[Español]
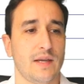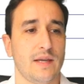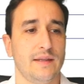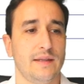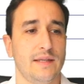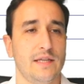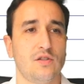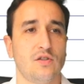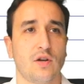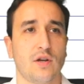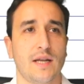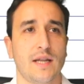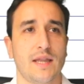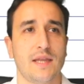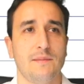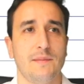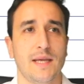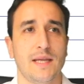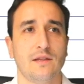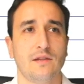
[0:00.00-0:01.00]
dicho
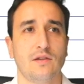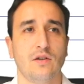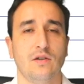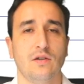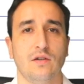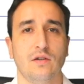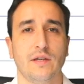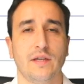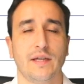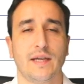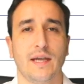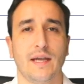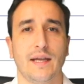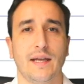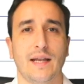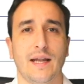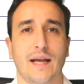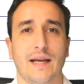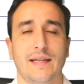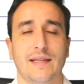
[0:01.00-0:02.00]
crecimiento y
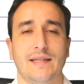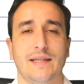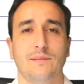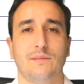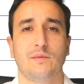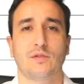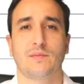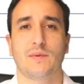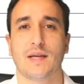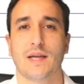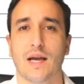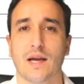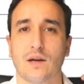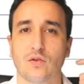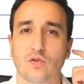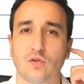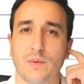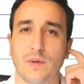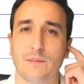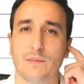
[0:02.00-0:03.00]
que la gente pues va a
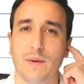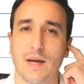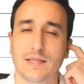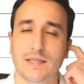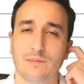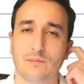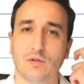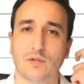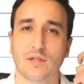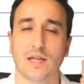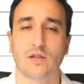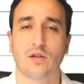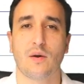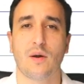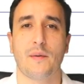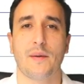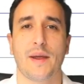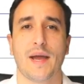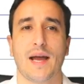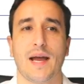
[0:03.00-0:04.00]
consumir más y por
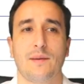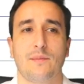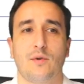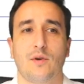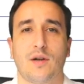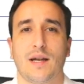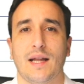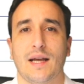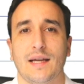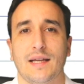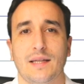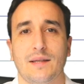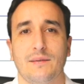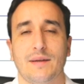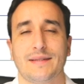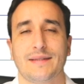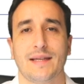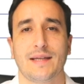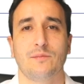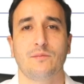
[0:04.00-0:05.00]
tanto va a viajar porque la gente
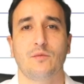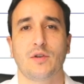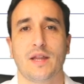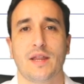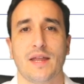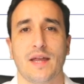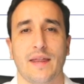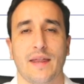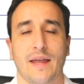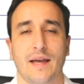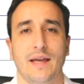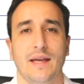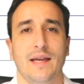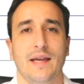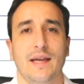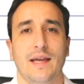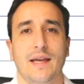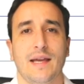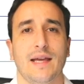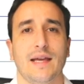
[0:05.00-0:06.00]
va a estar inmunizada.
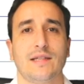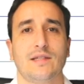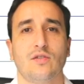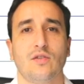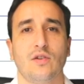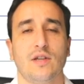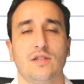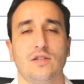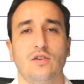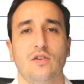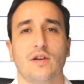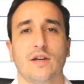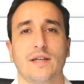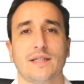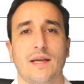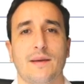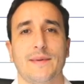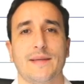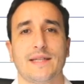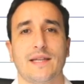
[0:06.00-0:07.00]
Eso es lo que
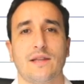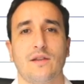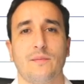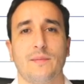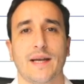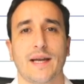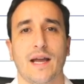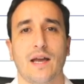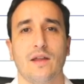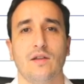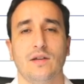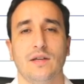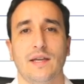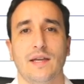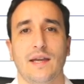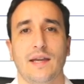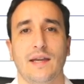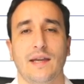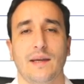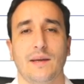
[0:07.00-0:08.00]
está pensando el mercado
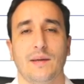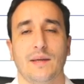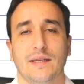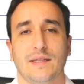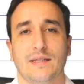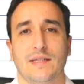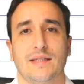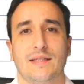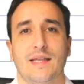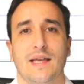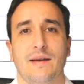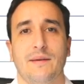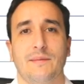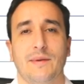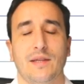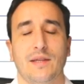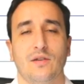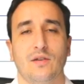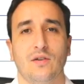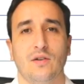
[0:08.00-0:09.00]
y, se está
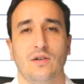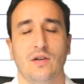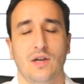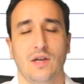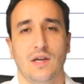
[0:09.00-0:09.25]
viendo